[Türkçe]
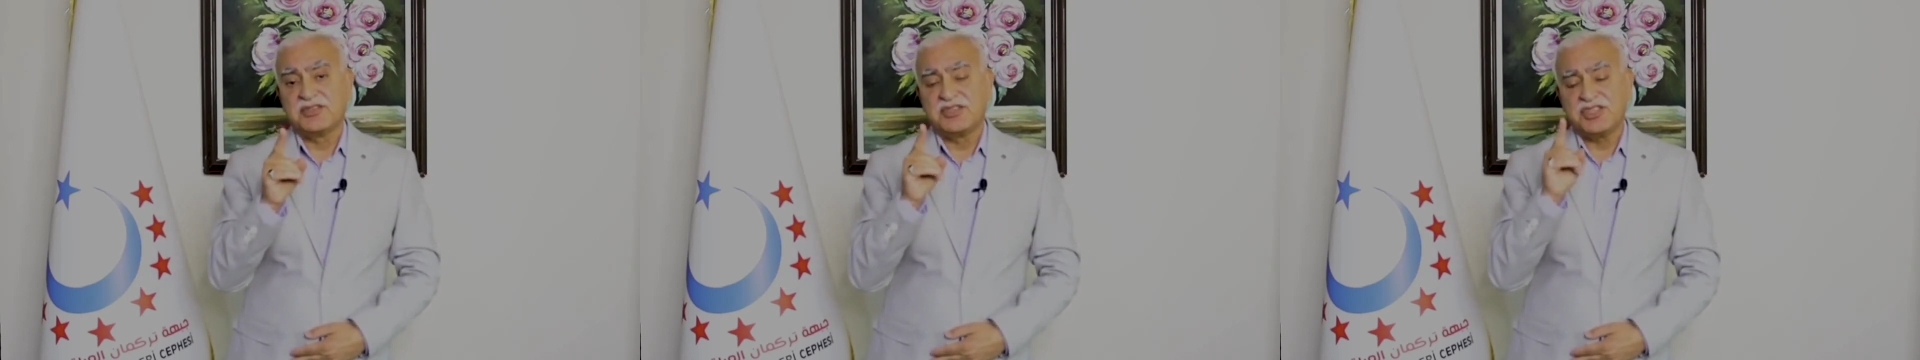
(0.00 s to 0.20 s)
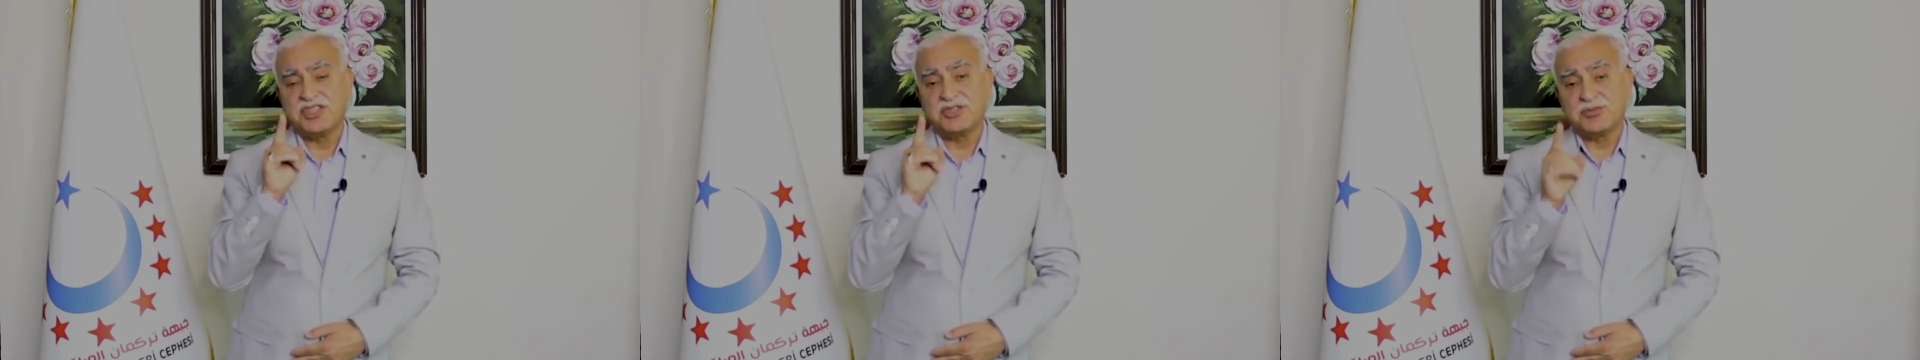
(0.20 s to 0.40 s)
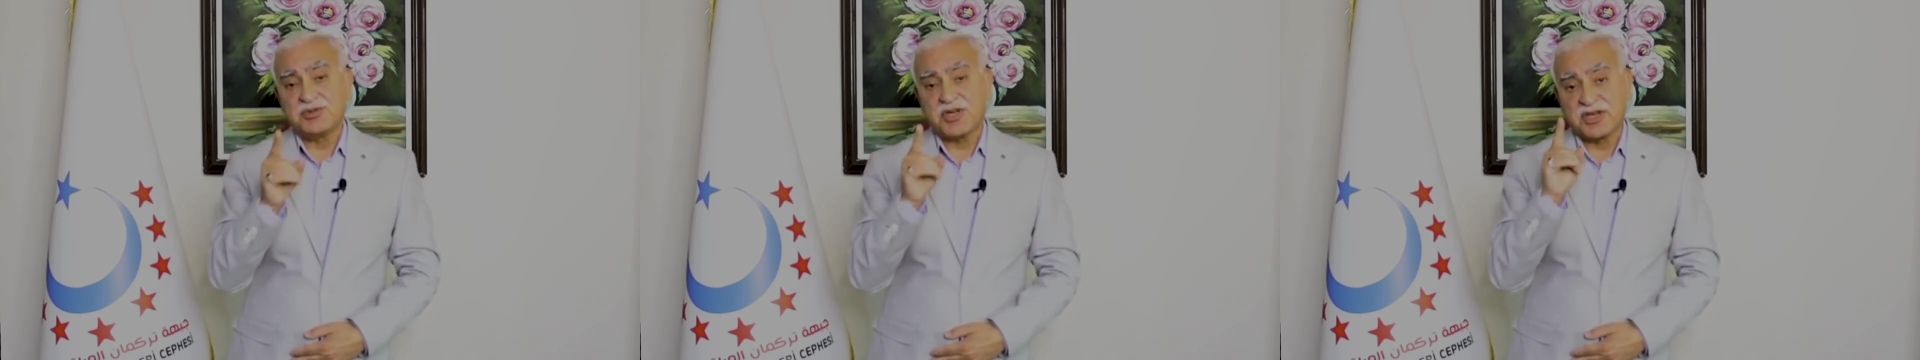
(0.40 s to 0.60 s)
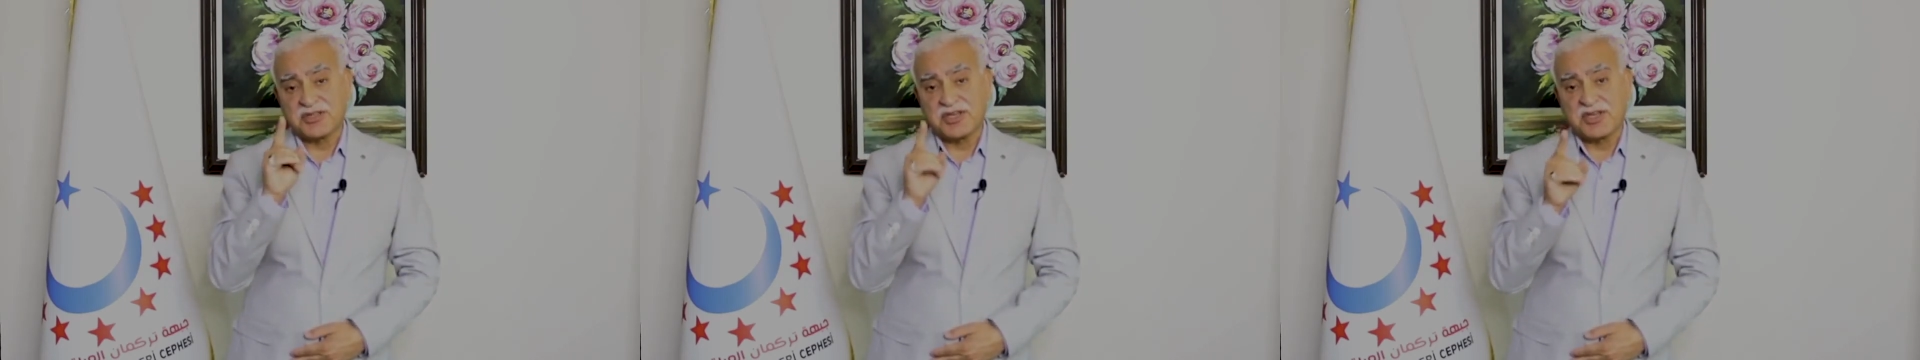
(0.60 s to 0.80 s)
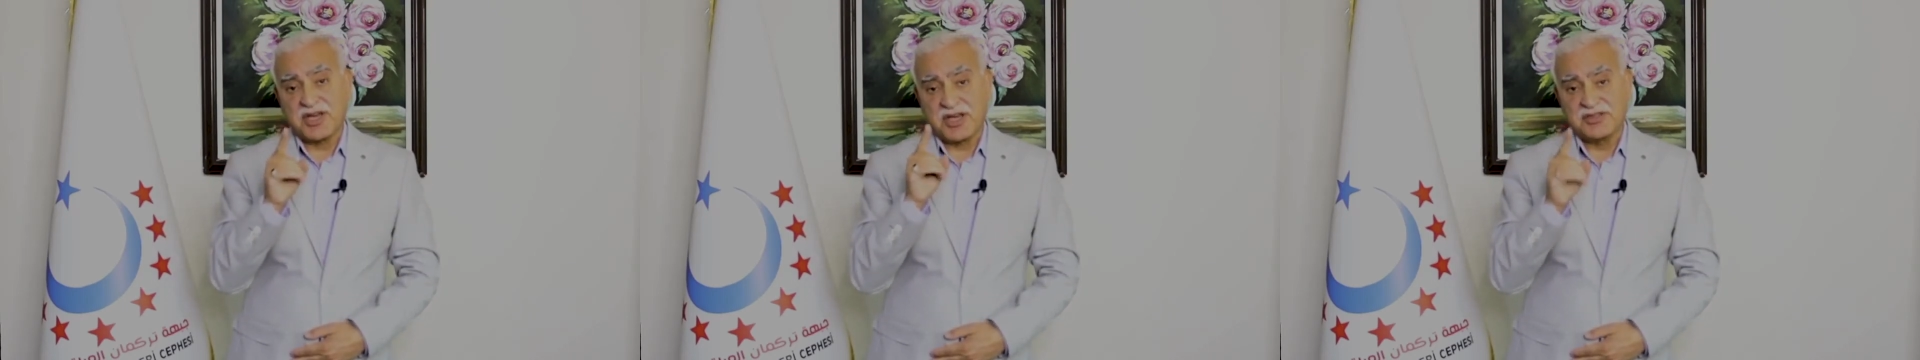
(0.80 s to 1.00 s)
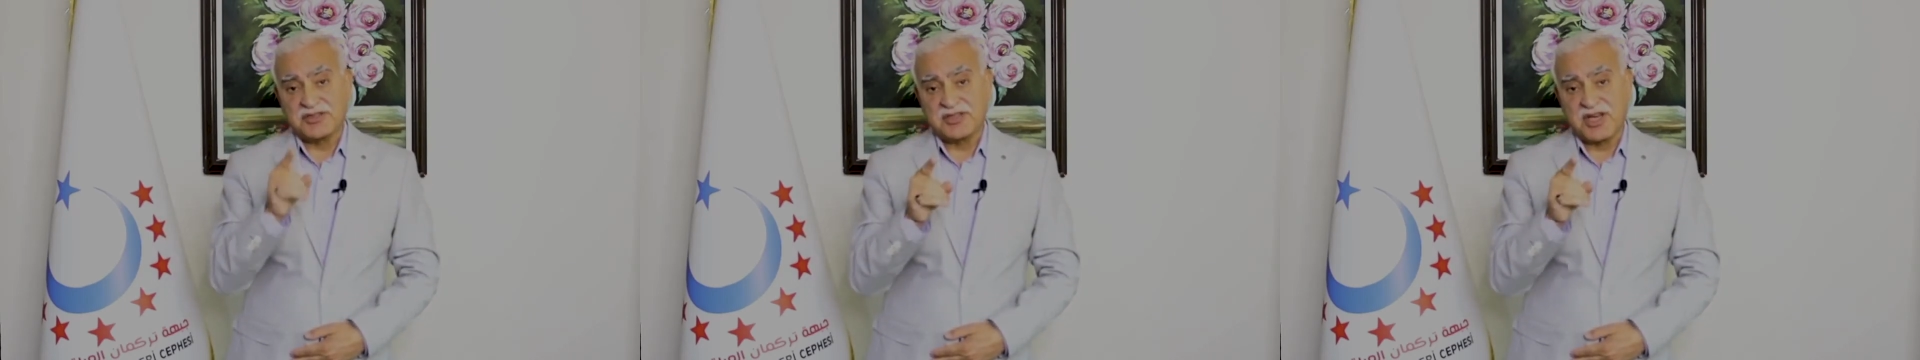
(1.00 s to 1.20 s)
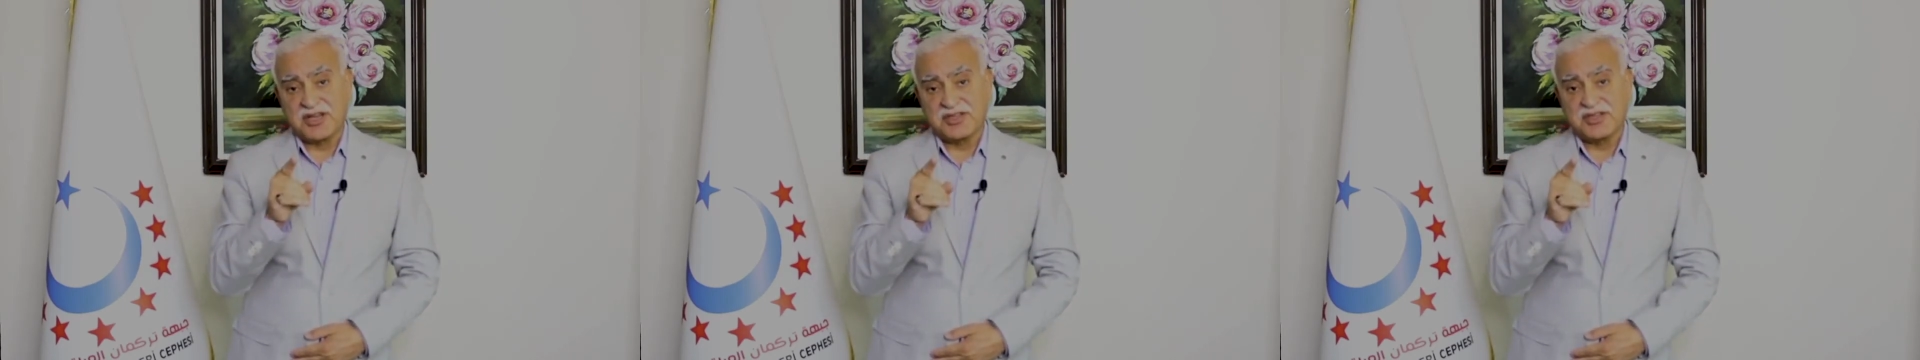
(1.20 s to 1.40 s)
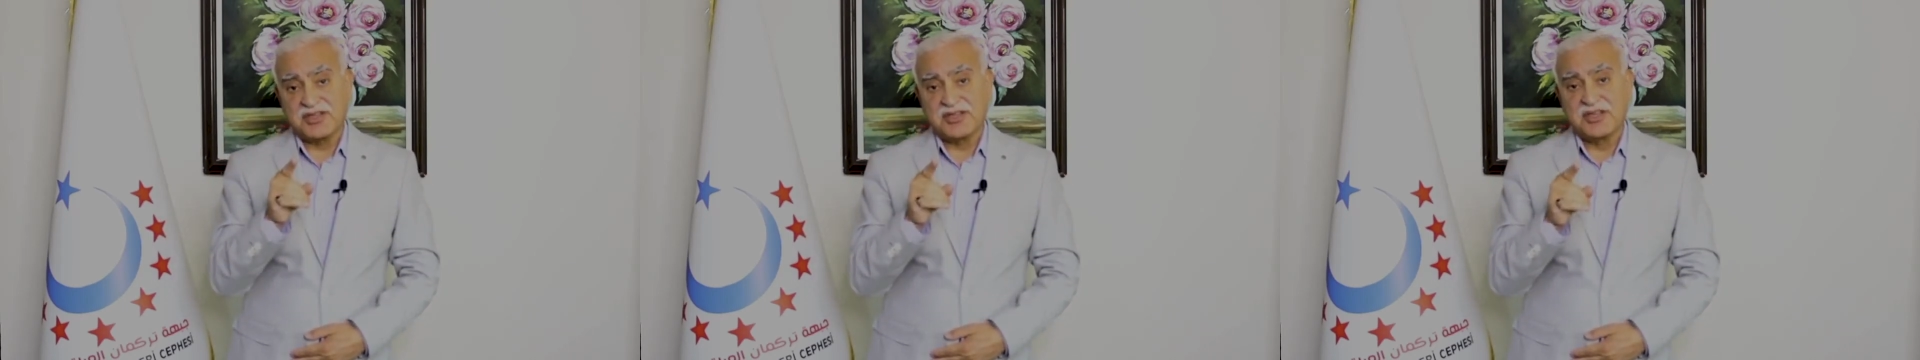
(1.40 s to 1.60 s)
Hiçbir aday aynı
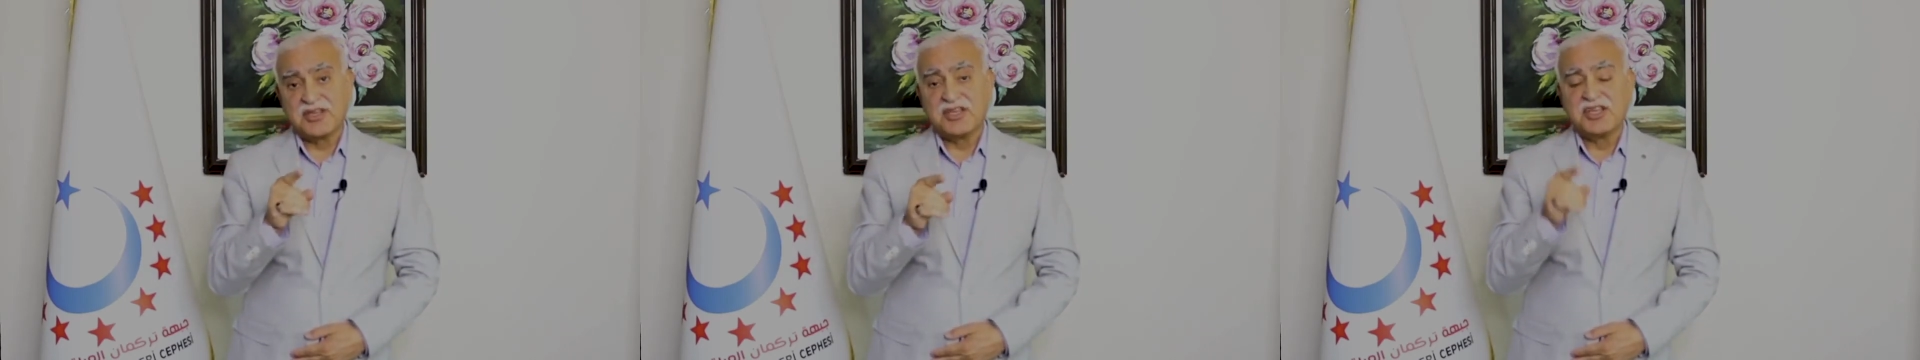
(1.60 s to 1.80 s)
dergi.